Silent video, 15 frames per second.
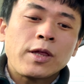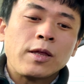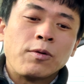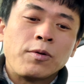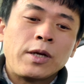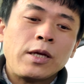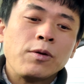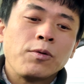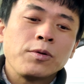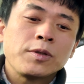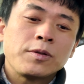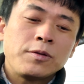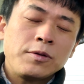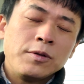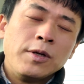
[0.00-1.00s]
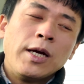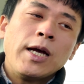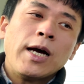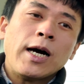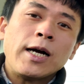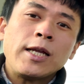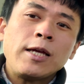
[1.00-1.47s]
チの利用する
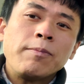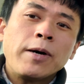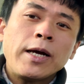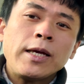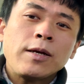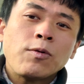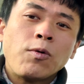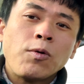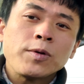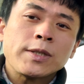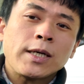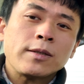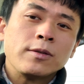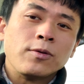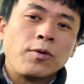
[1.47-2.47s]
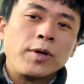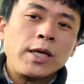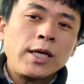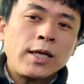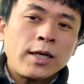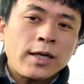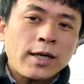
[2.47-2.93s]
アリバイ工作の
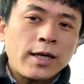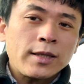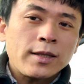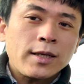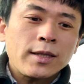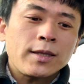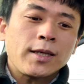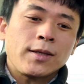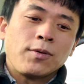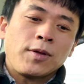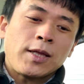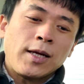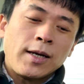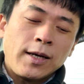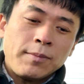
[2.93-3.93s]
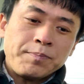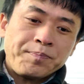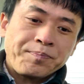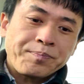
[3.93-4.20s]
一環だったとしたら、